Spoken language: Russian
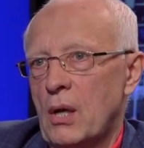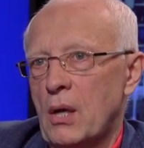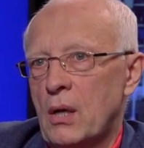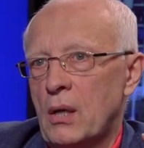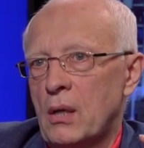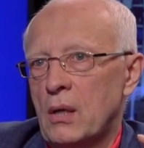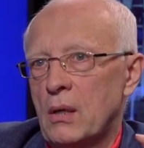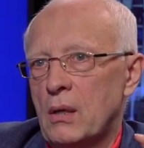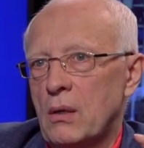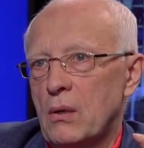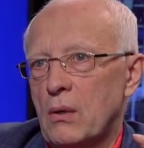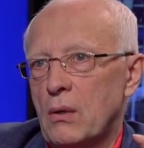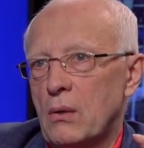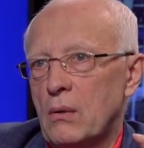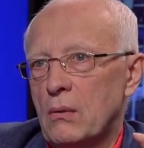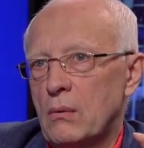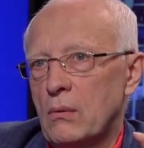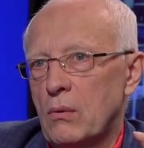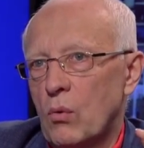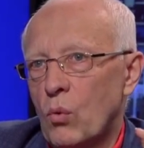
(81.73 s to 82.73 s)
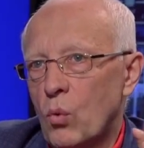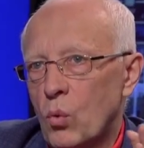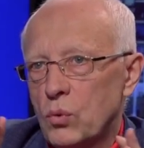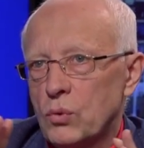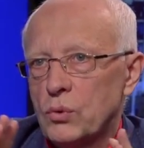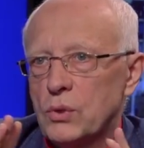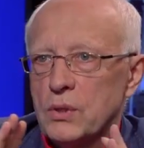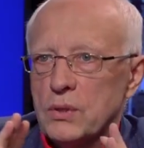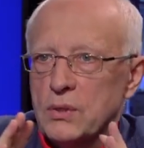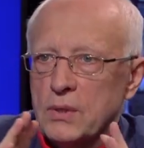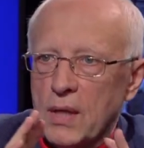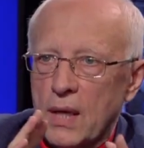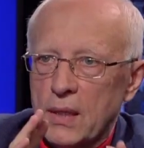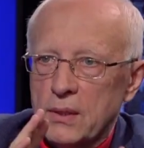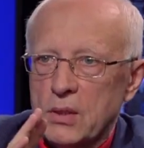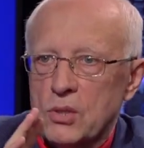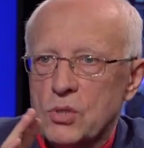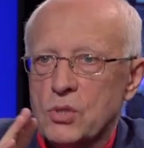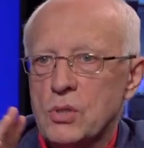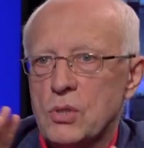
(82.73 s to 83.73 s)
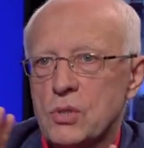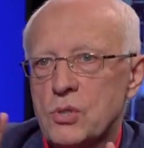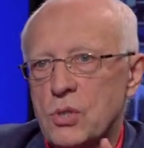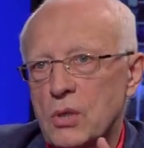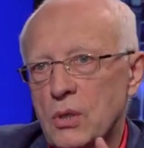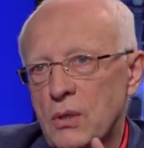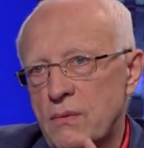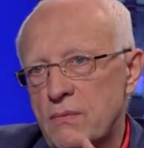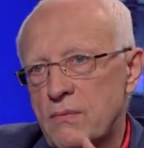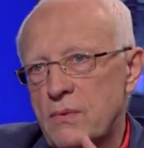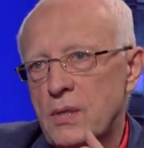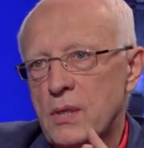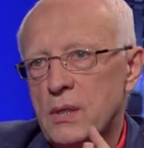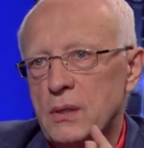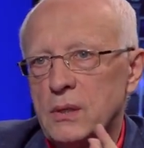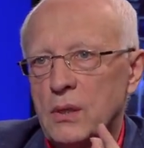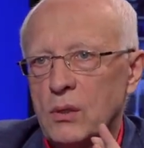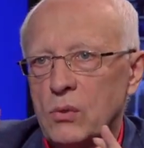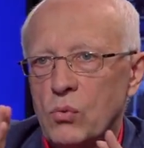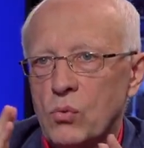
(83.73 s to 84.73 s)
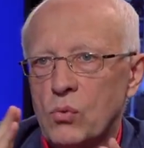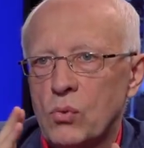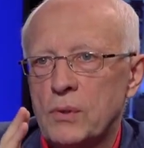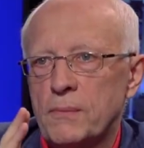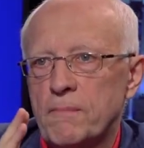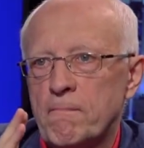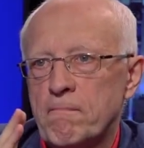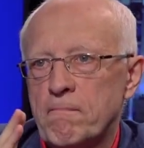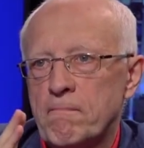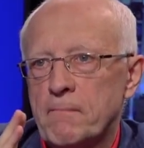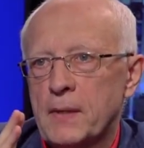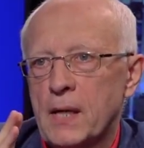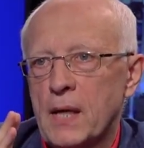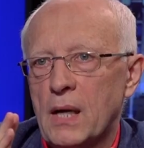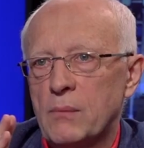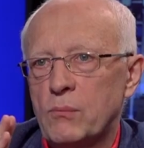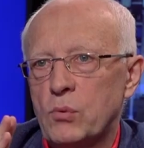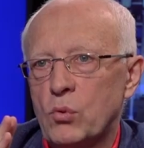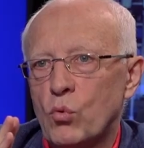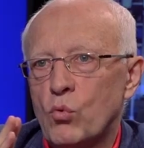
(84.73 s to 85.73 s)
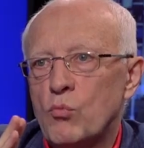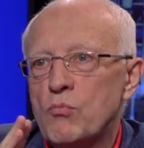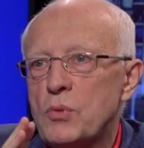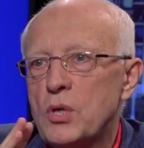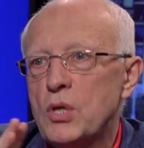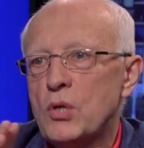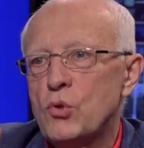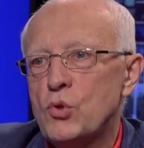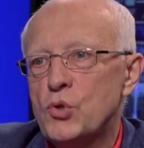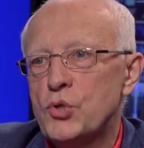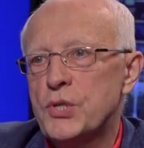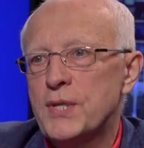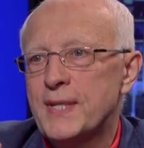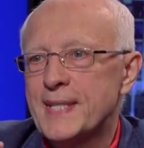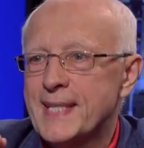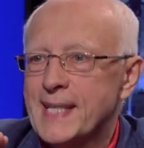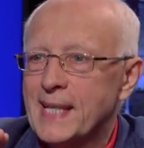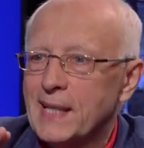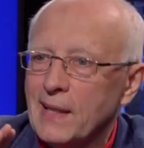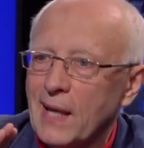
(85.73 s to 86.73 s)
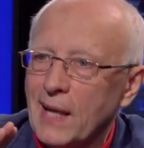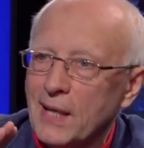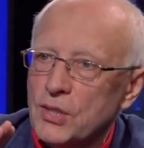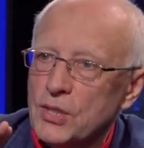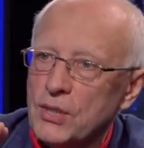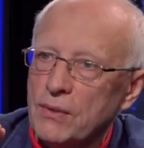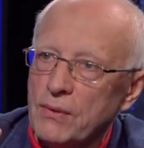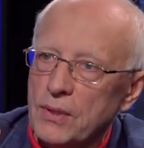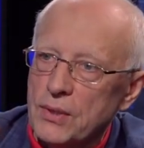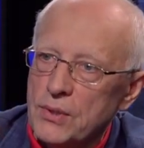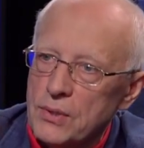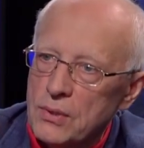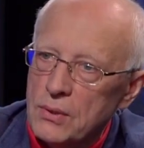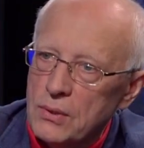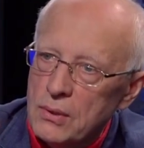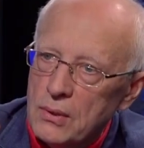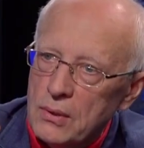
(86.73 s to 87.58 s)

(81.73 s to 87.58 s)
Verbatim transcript: Э, он достаточно человек такой, как бы умеющий сглаживать